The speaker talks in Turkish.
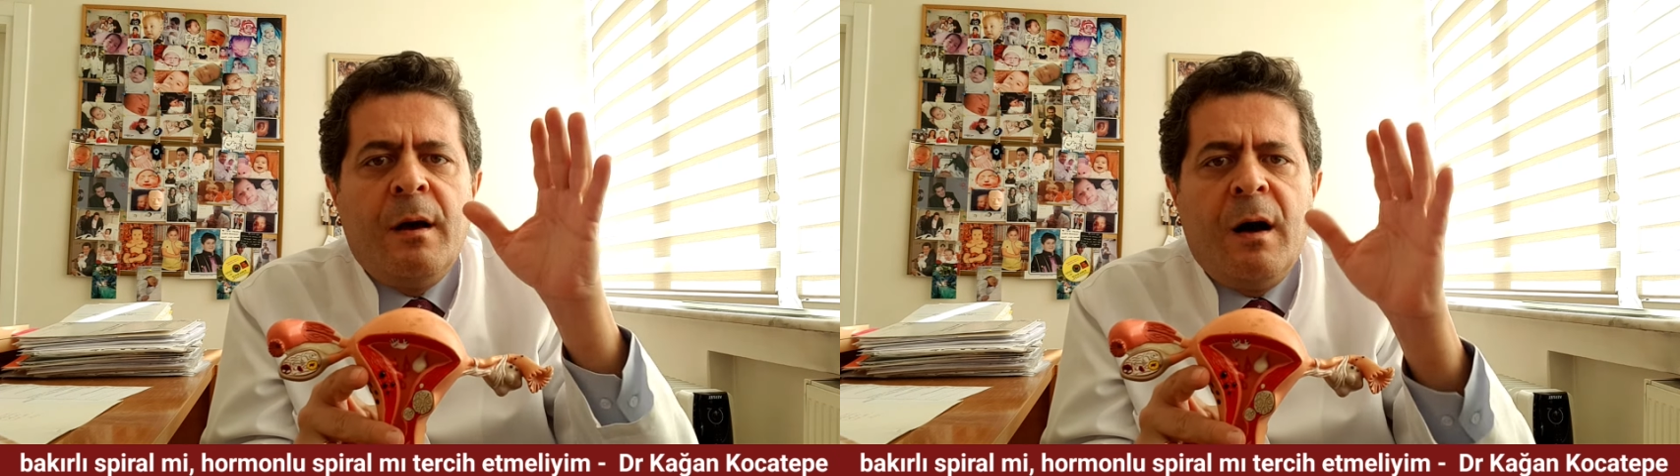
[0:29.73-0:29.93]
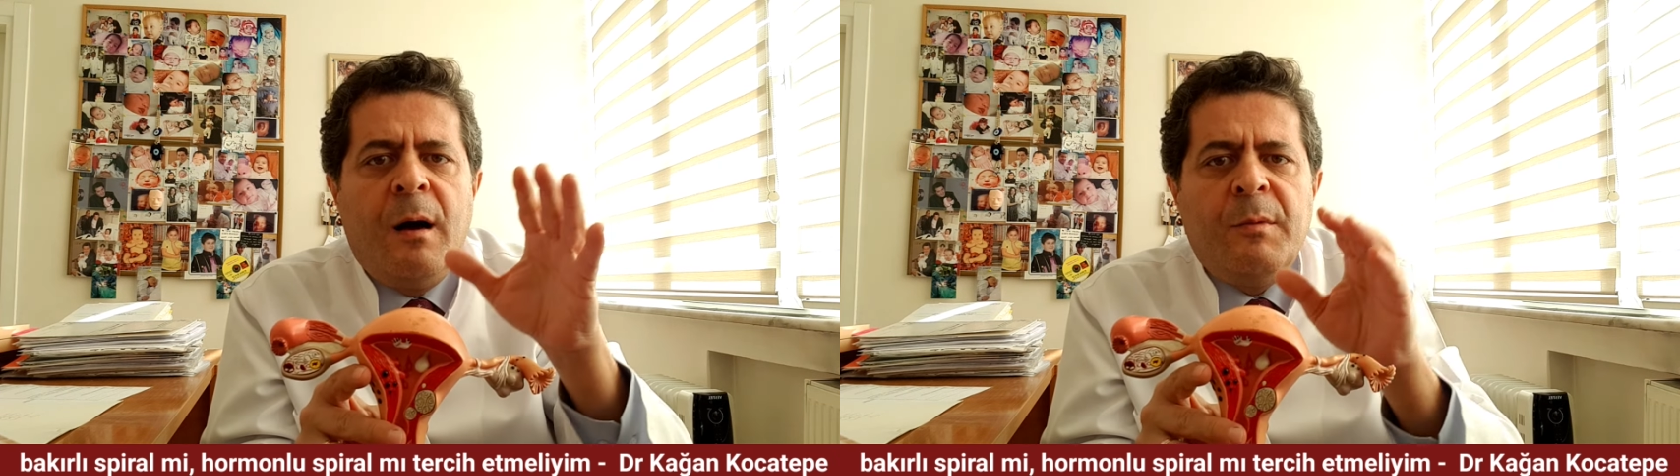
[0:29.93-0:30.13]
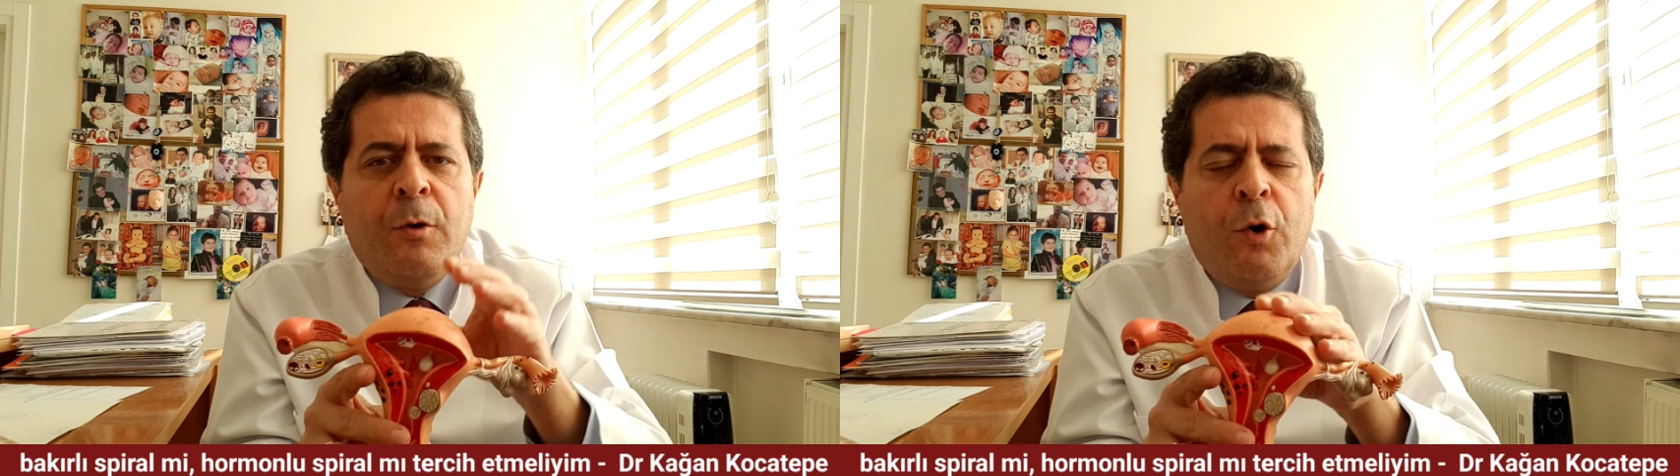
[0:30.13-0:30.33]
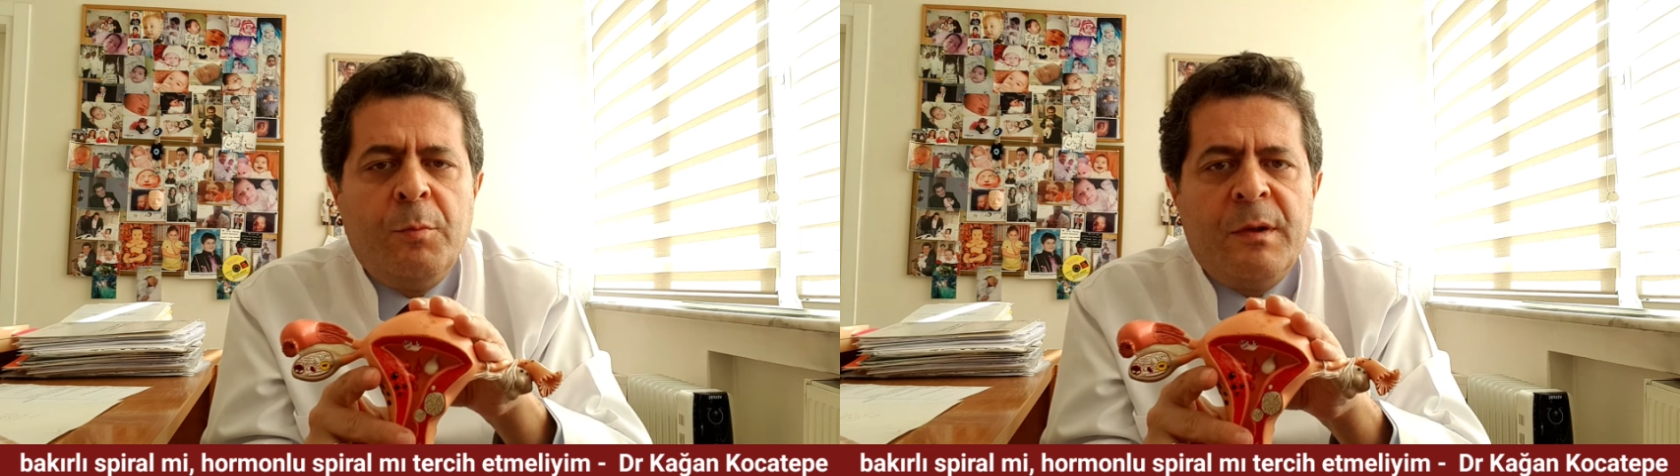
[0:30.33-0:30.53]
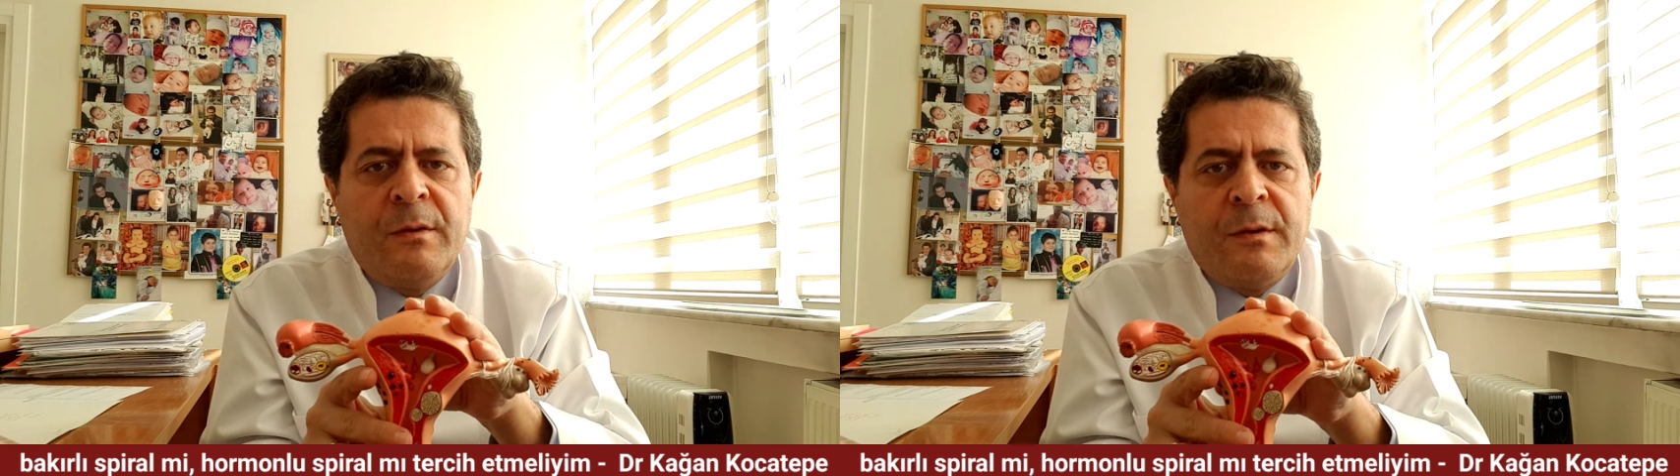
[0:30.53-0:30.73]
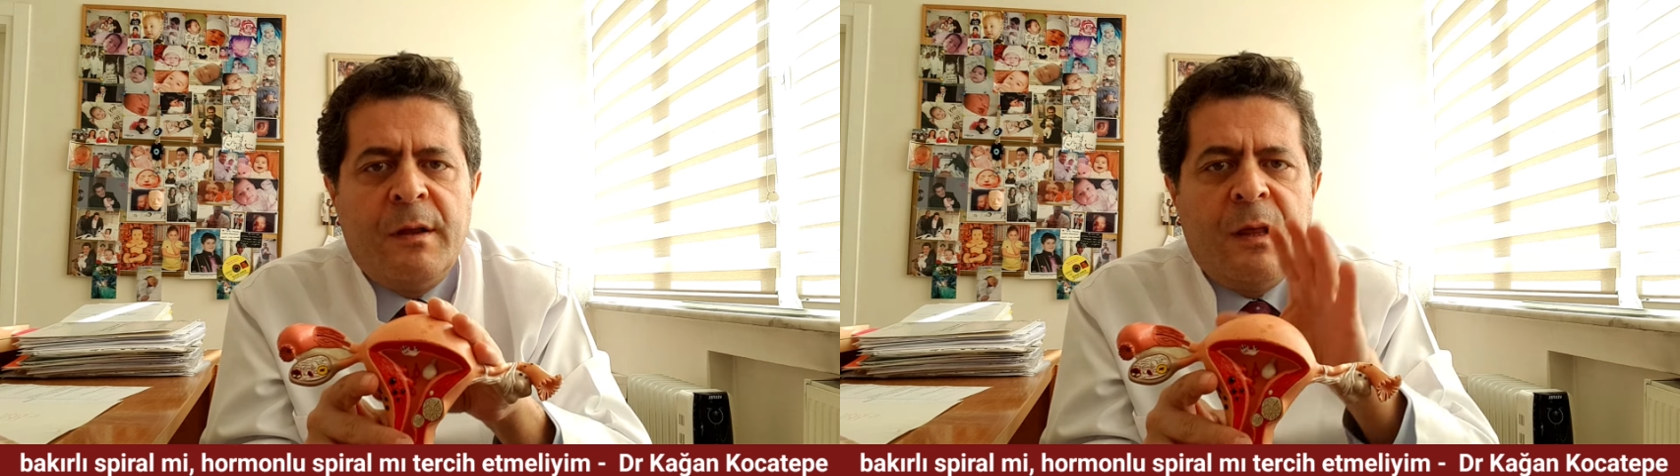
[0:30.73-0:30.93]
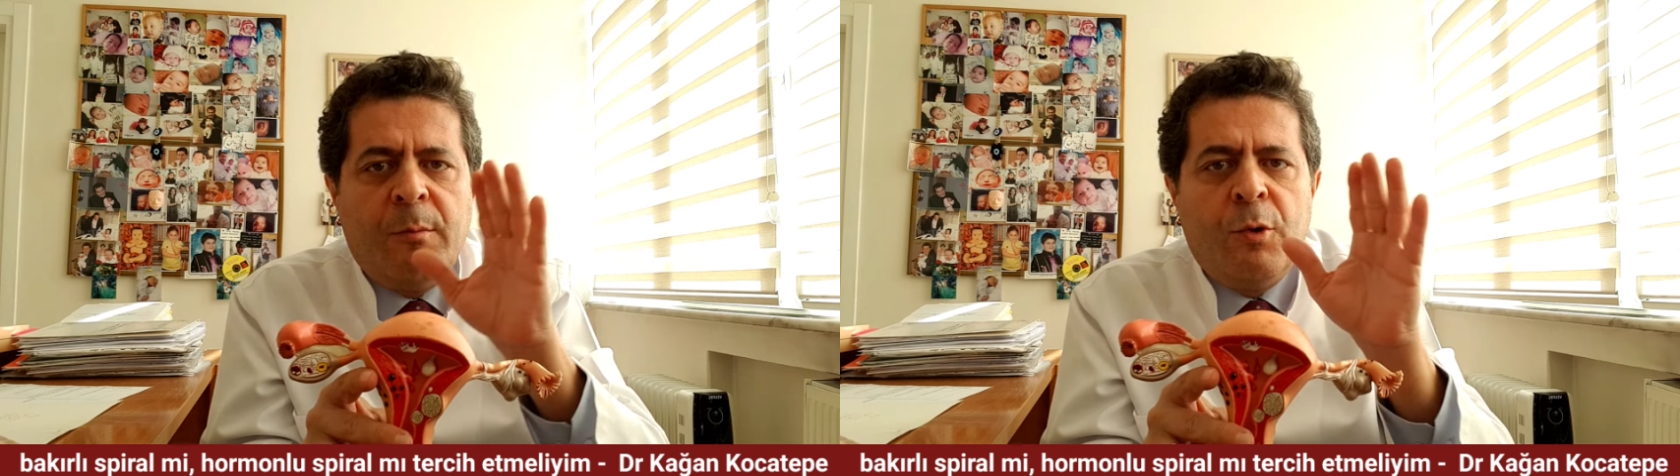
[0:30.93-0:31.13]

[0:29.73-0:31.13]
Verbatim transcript: hamile olmadığından emin